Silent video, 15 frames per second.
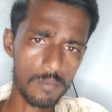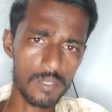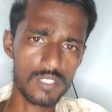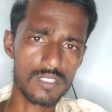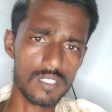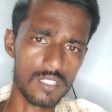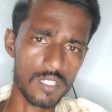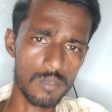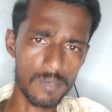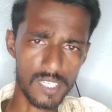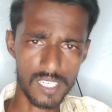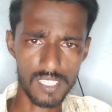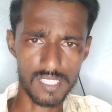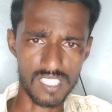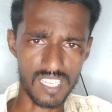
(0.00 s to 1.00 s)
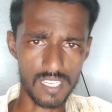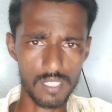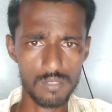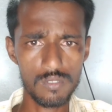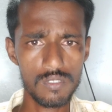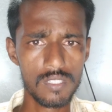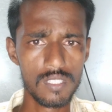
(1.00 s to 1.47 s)
ఎండుమిర్చి దిగుబడి అనేది
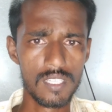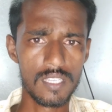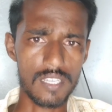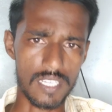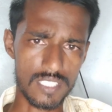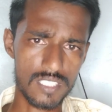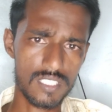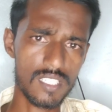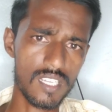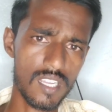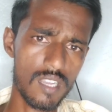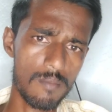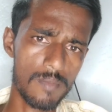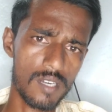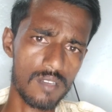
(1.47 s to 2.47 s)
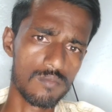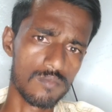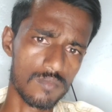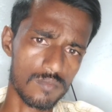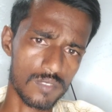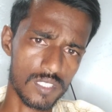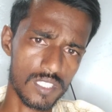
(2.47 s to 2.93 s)
తగ్గదు ఖచ్చితంగా మనం
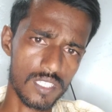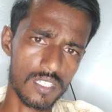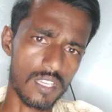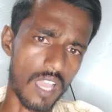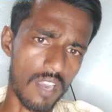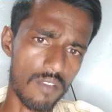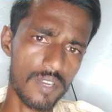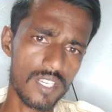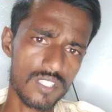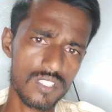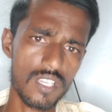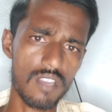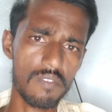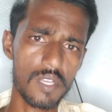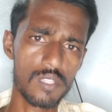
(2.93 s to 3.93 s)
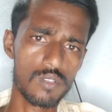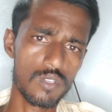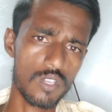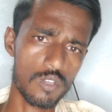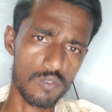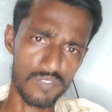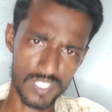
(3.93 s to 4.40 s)
ఇది అరవై నుంచి అరవై ఐదు
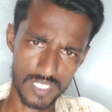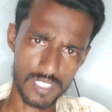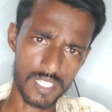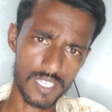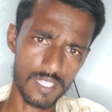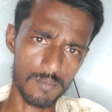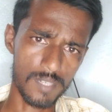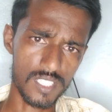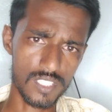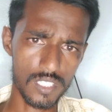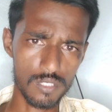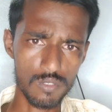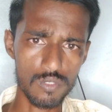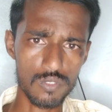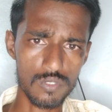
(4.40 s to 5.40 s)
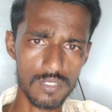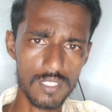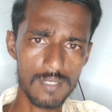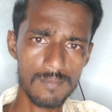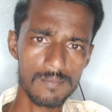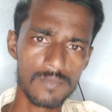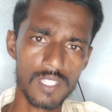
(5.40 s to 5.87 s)
రోజులకు ఫస్ట్ కటింగ్ మన చేతికి
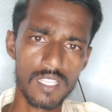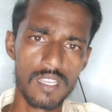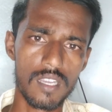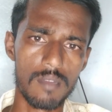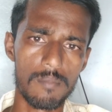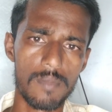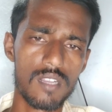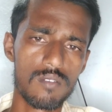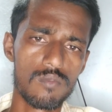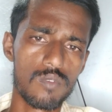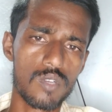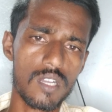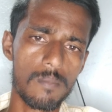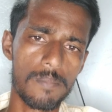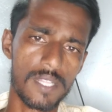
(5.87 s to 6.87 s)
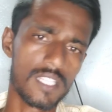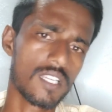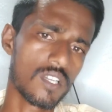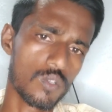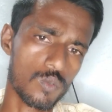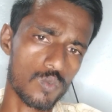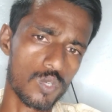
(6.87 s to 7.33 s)
వస్తుంది మనం ఒక
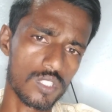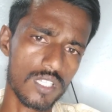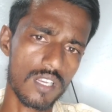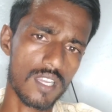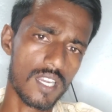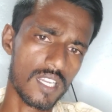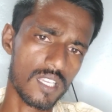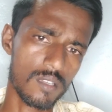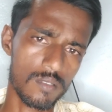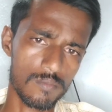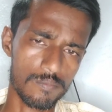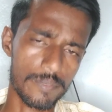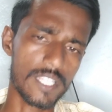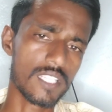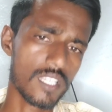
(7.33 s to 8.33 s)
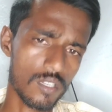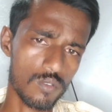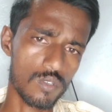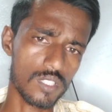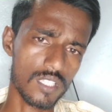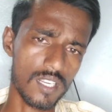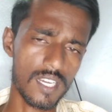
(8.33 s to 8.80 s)
పది కోతలు కానీ
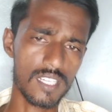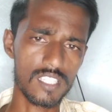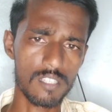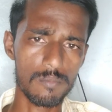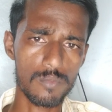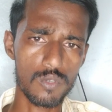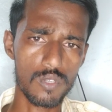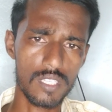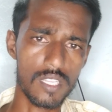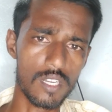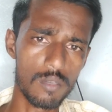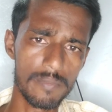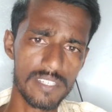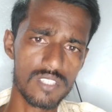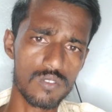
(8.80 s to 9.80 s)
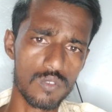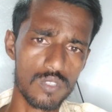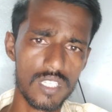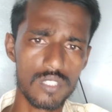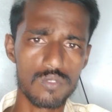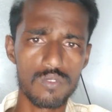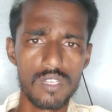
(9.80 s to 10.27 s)
పదిహేను కోతలు కానీ తెంపుకొని ఎండుమిర్చి
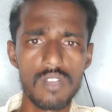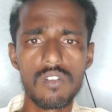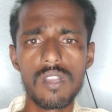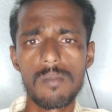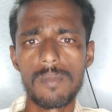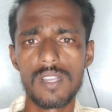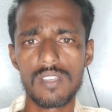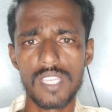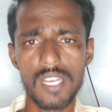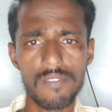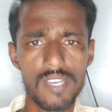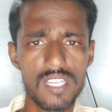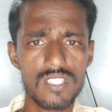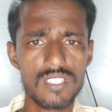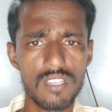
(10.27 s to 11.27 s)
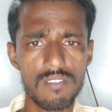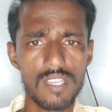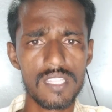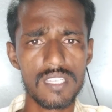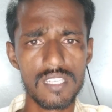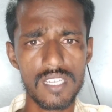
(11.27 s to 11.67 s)
కుదిరేసుకున్నా కూడా మనకు ఇరవై నుంచి ఇరవై ఐదు